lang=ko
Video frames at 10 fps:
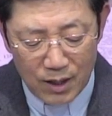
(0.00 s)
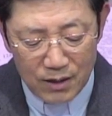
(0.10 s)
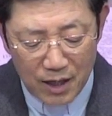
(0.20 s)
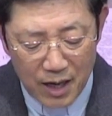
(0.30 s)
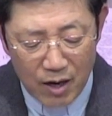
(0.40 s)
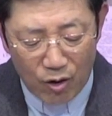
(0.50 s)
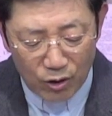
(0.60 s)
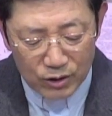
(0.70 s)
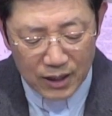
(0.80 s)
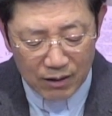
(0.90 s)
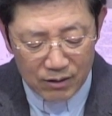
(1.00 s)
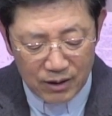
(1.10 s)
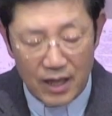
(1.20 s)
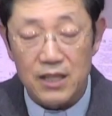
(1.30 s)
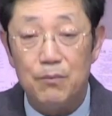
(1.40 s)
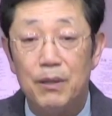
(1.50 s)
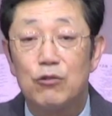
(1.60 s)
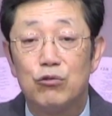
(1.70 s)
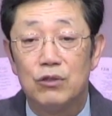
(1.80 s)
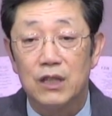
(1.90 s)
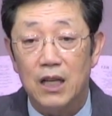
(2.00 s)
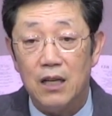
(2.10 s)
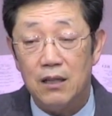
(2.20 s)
내 언약을 내 입에 두느냐